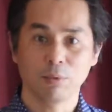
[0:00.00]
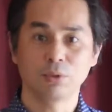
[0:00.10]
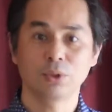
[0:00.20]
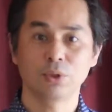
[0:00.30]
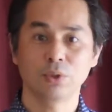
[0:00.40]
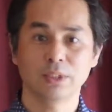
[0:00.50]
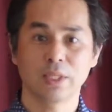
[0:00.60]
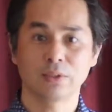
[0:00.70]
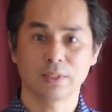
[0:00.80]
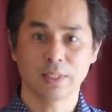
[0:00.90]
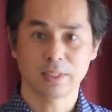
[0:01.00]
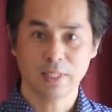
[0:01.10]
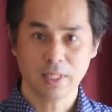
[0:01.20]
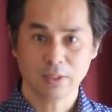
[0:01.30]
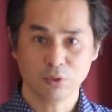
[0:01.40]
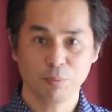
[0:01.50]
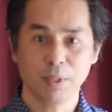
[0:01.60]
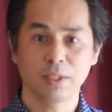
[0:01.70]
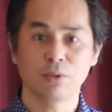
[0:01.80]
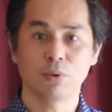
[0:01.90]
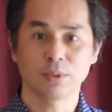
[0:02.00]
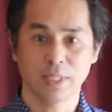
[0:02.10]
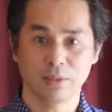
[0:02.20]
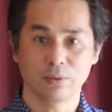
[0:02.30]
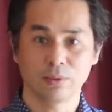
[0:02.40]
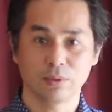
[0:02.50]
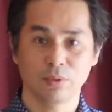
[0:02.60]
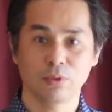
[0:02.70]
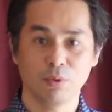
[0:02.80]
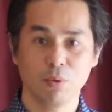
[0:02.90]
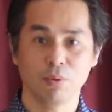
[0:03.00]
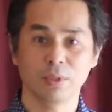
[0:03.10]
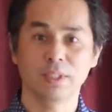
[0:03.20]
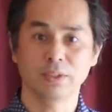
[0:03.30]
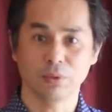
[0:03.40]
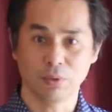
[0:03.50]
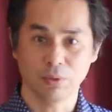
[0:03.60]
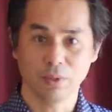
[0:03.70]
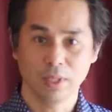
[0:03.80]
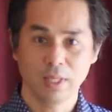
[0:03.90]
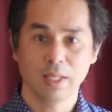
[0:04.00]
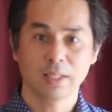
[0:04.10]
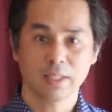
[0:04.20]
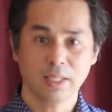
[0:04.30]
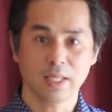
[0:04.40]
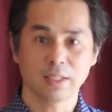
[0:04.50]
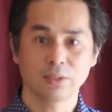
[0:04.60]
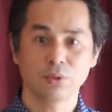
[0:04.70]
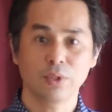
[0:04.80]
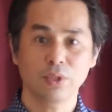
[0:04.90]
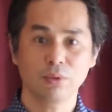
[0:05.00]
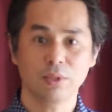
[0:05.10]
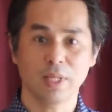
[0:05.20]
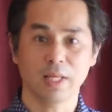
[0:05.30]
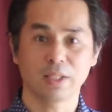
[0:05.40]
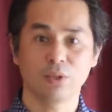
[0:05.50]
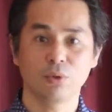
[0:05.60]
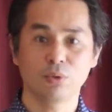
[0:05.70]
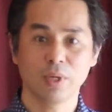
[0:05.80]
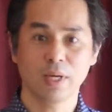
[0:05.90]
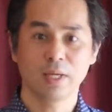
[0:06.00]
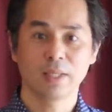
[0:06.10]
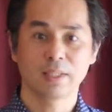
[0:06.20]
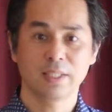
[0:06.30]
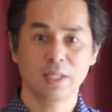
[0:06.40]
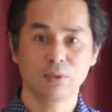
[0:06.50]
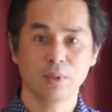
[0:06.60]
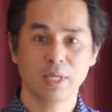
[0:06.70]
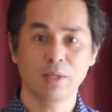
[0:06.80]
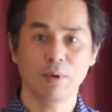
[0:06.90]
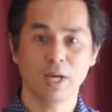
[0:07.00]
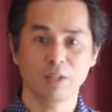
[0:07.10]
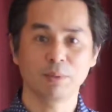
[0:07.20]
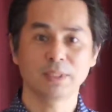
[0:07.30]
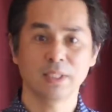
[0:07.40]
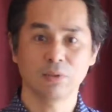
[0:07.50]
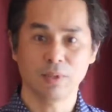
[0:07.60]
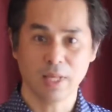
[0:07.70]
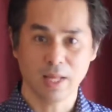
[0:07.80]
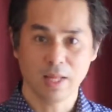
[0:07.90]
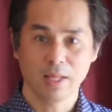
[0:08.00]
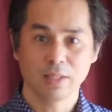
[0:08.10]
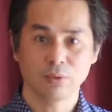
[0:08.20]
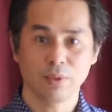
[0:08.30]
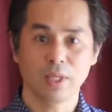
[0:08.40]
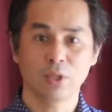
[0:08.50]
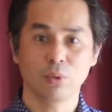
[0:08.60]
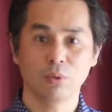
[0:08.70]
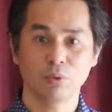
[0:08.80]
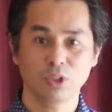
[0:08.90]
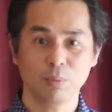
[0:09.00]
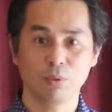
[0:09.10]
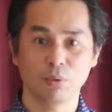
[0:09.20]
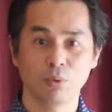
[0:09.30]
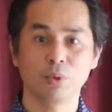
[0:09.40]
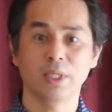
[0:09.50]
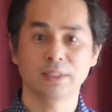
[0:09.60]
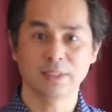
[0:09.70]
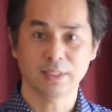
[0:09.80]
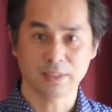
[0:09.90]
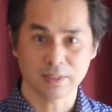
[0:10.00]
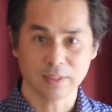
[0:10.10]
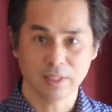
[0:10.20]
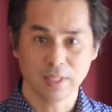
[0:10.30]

薬の力を使ってそのパニックを抑えるっていうのもいいでしょうただそれによって記憶が消えるわけではありませんのでその影響はどうしても残りやすいです